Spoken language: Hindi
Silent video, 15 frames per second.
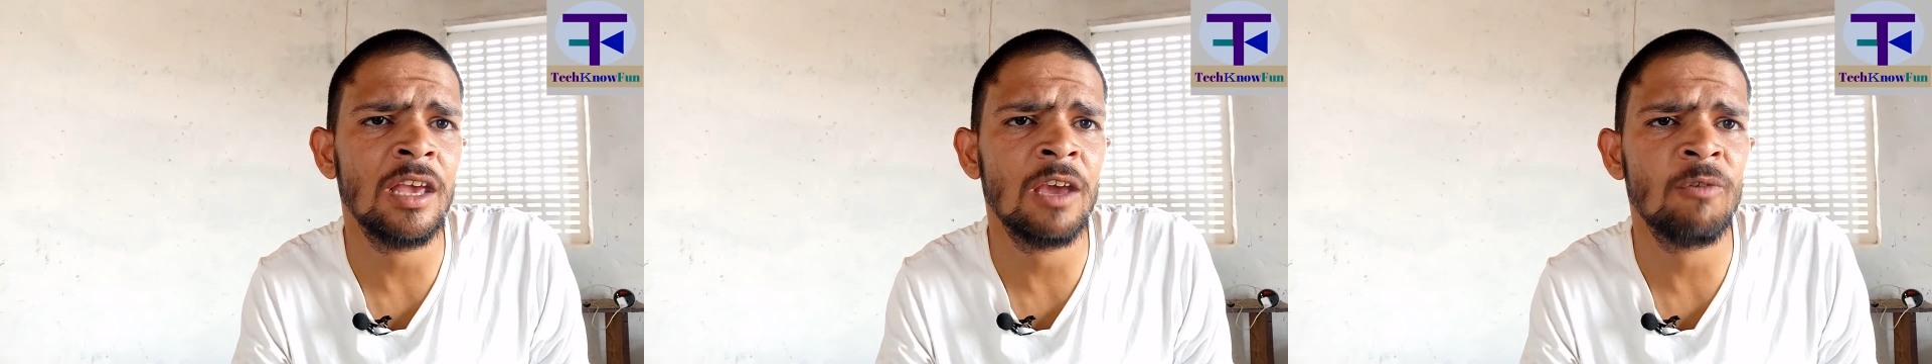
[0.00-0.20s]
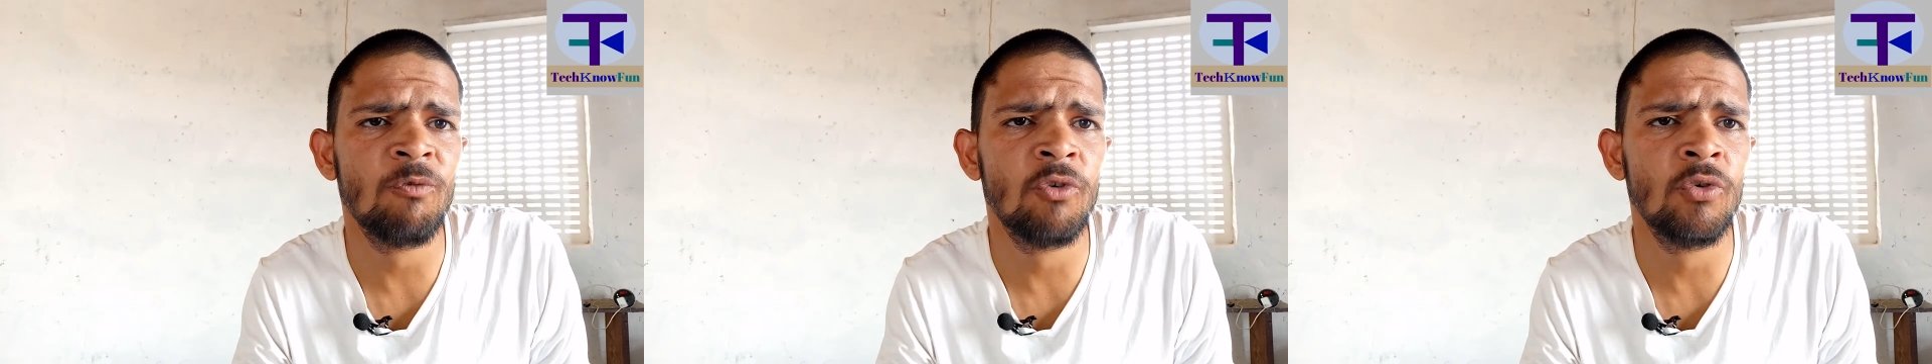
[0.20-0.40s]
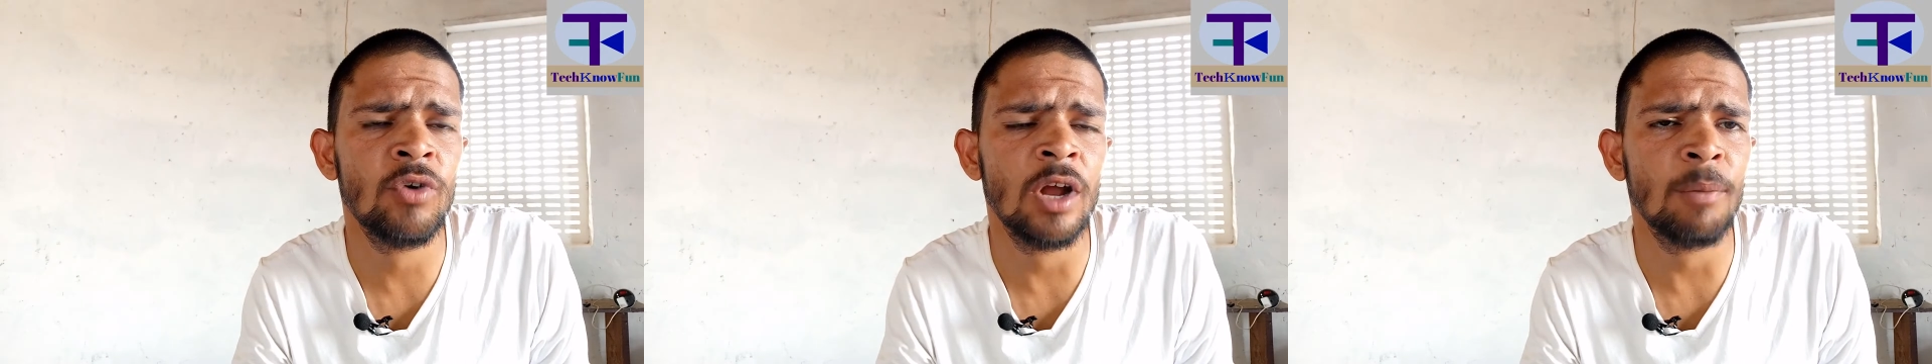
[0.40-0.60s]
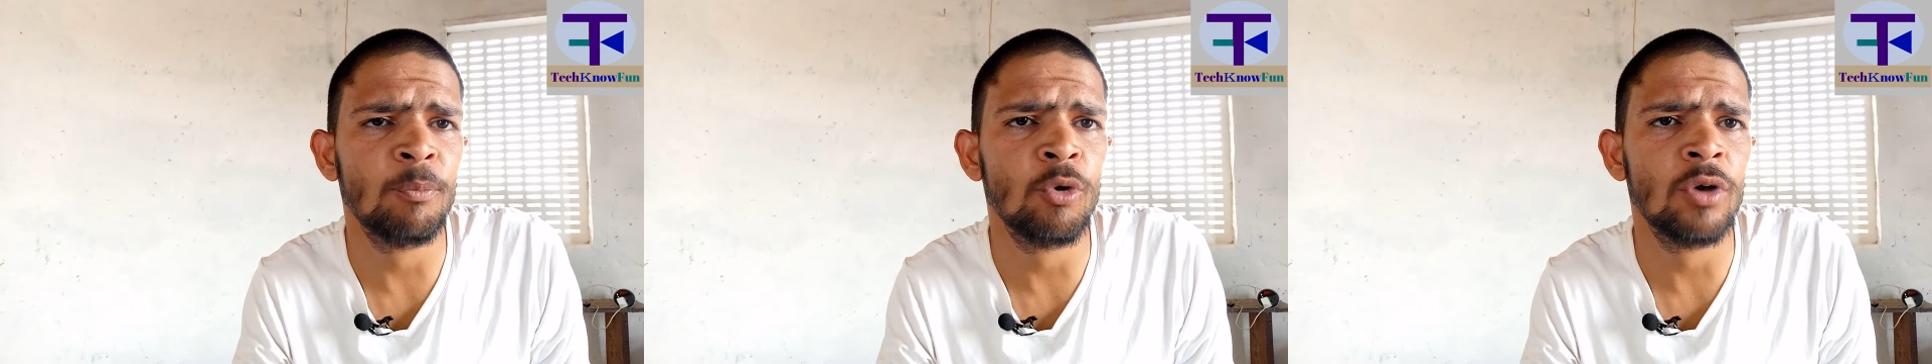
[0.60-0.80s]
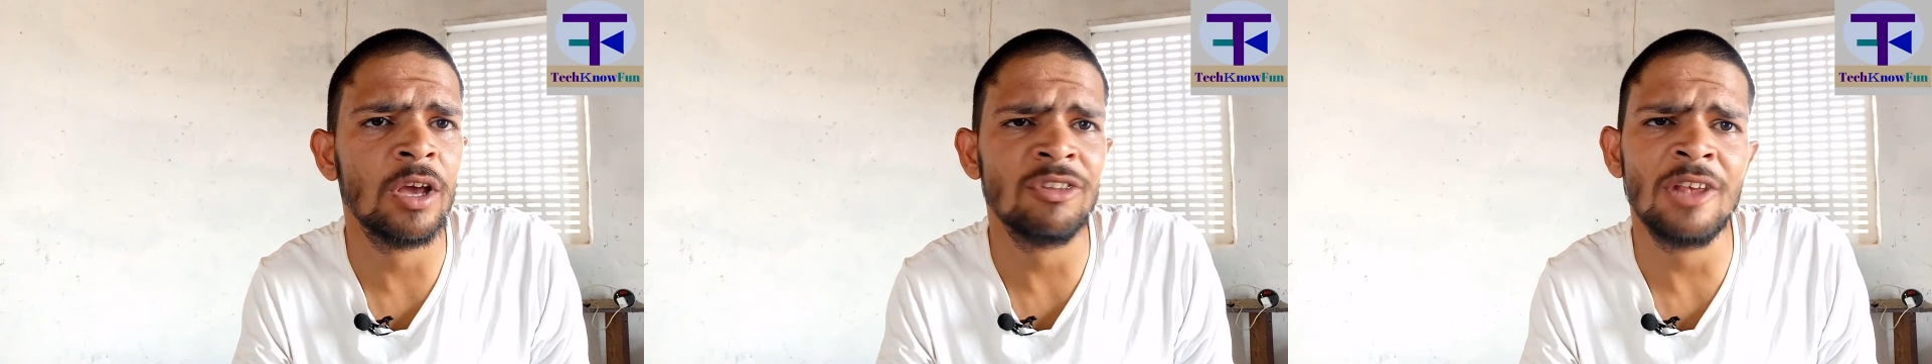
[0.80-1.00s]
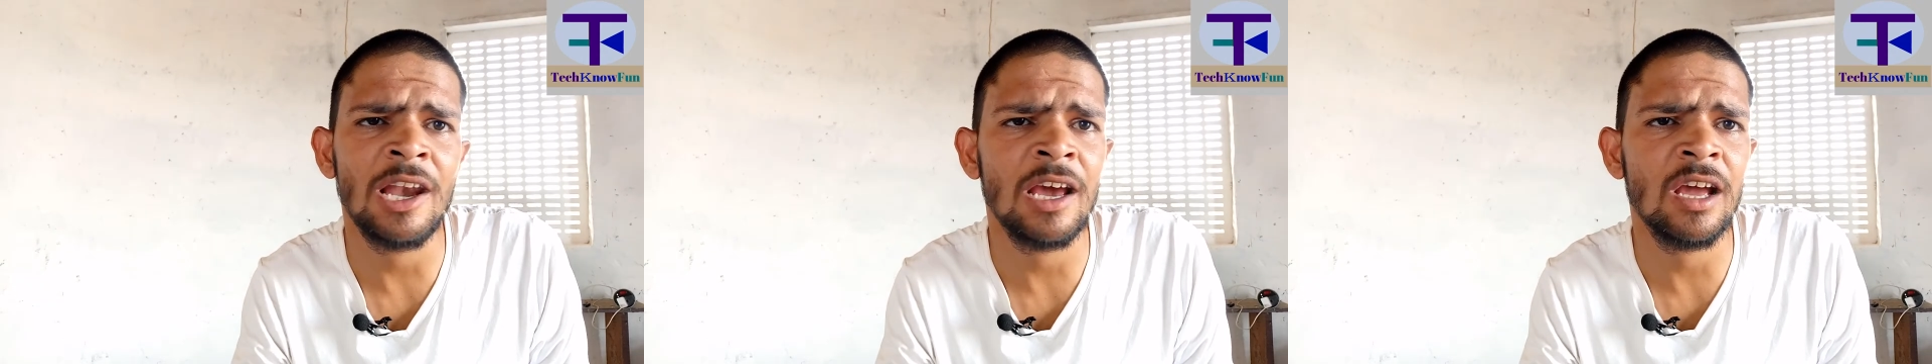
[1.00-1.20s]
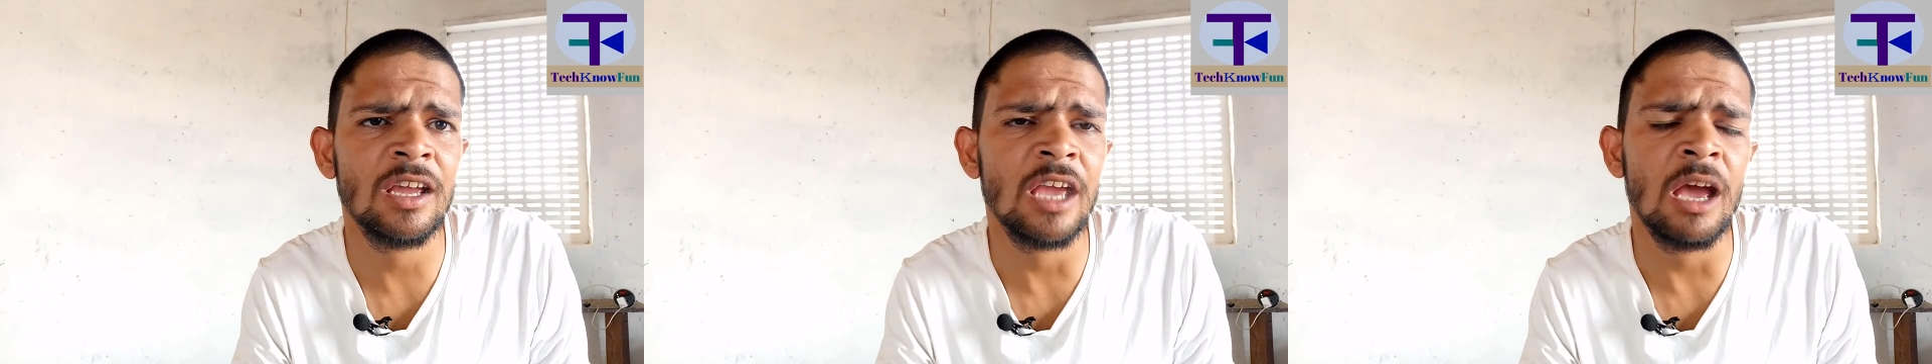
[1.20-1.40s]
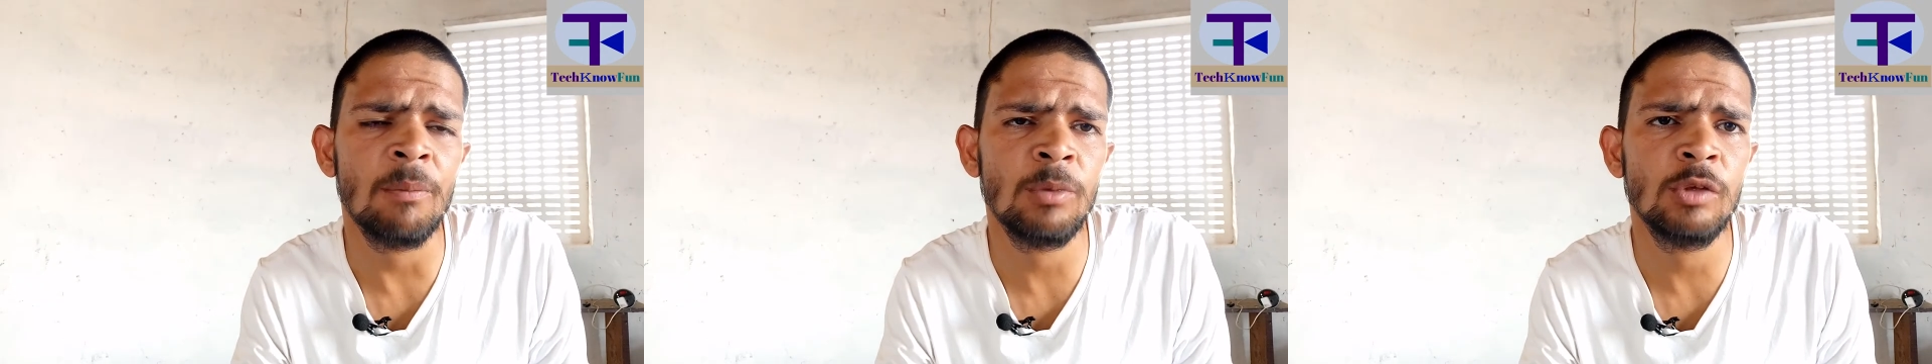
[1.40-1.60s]
ये फ़ोन आपको कैसा लगा
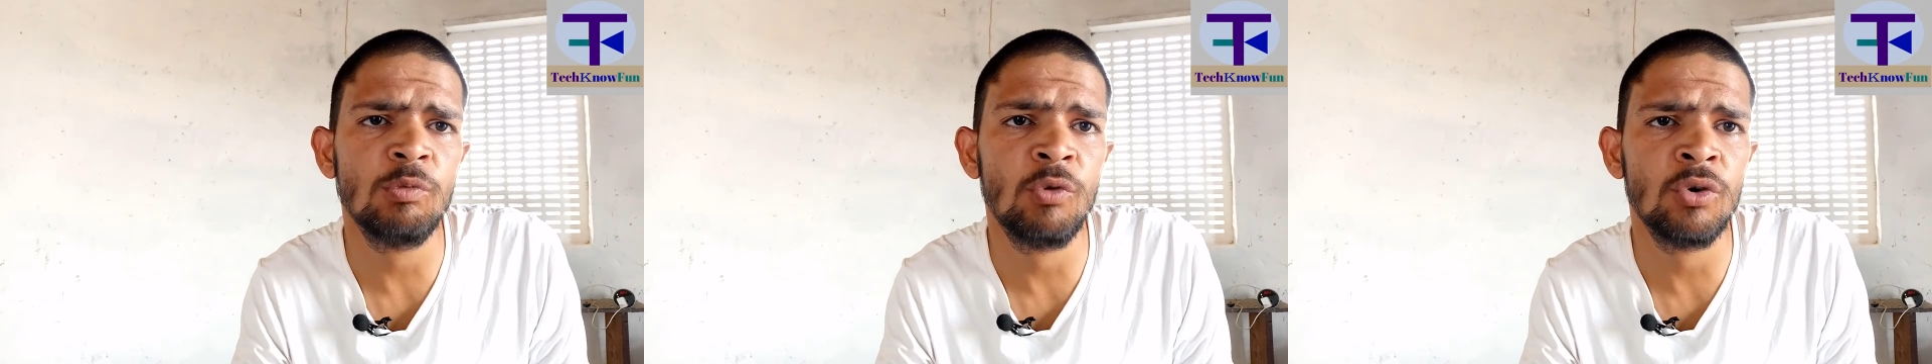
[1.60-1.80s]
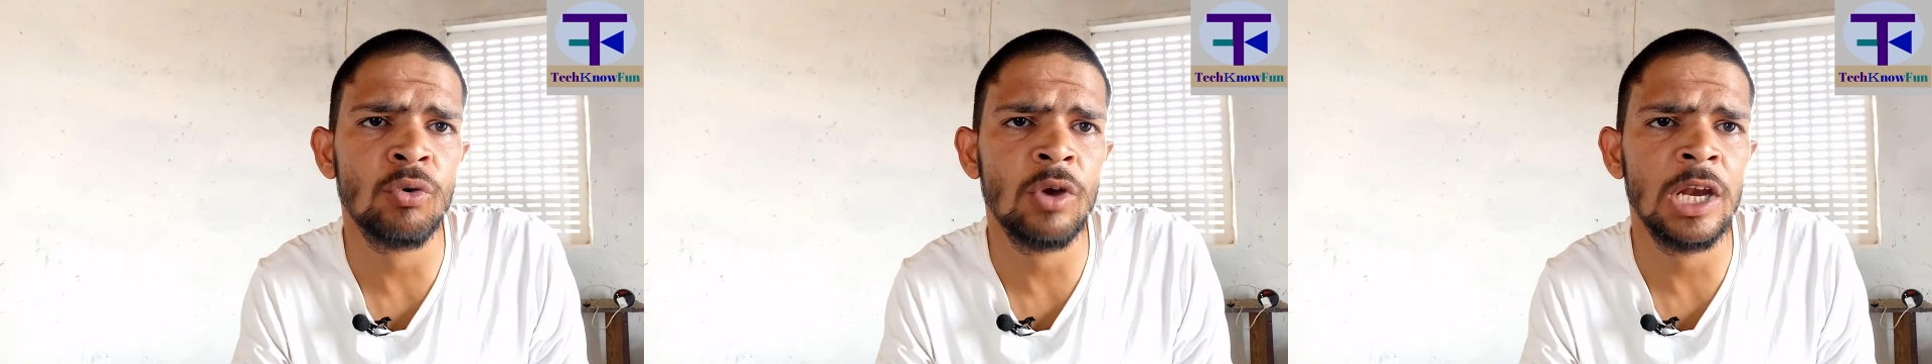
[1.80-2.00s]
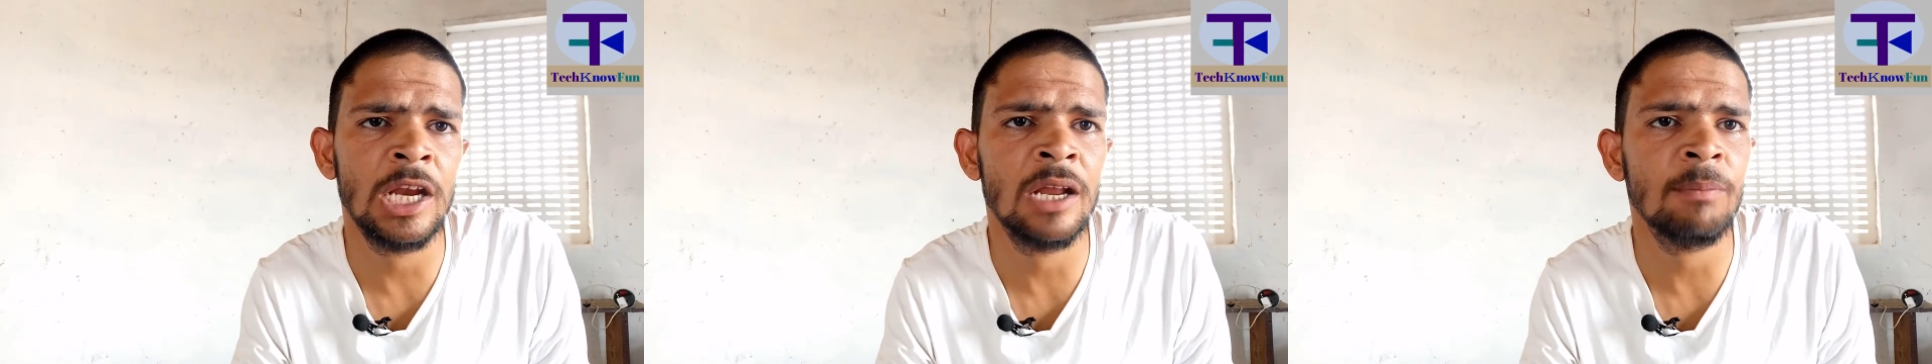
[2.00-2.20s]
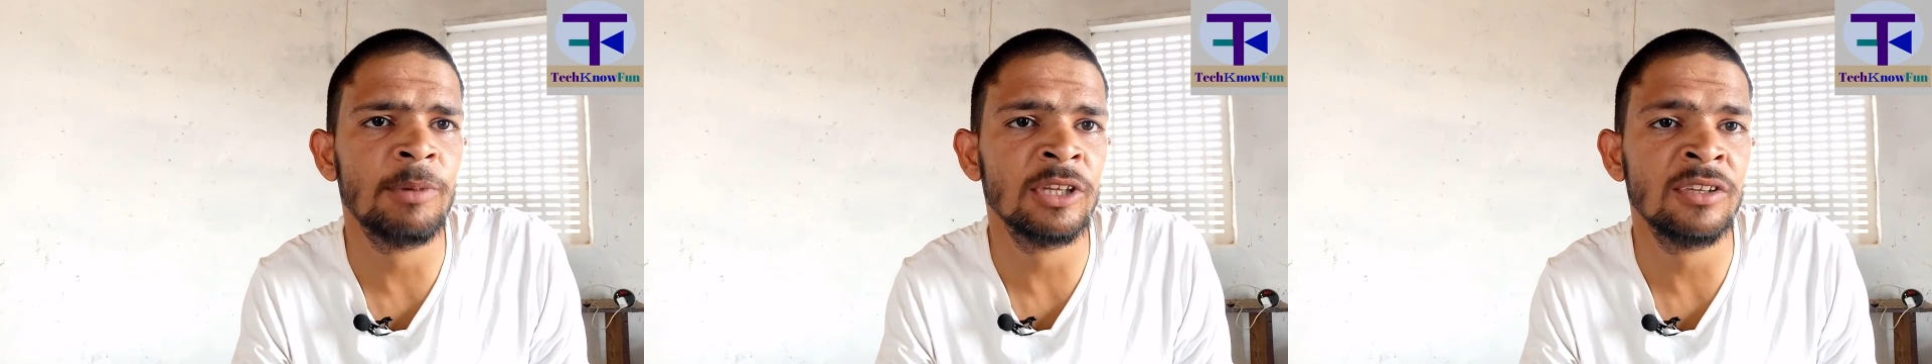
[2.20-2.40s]
क्या आप इस फ़ोन को लेना